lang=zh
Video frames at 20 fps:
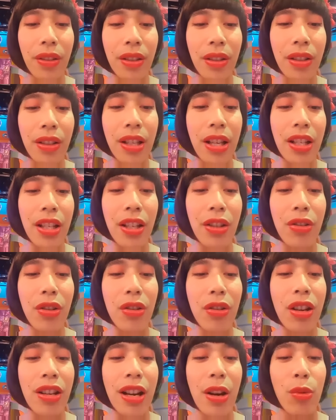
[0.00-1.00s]
真真宣
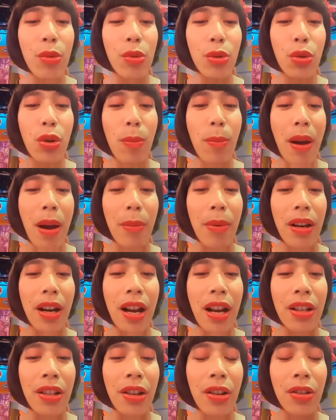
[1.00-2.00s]
传一下吴尊嘛，别让
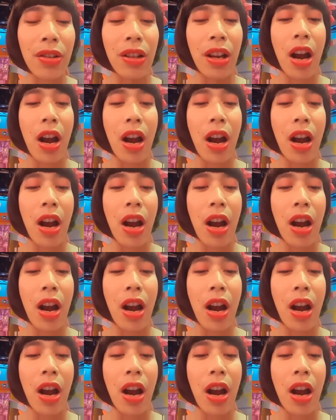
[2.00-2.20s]
他消失。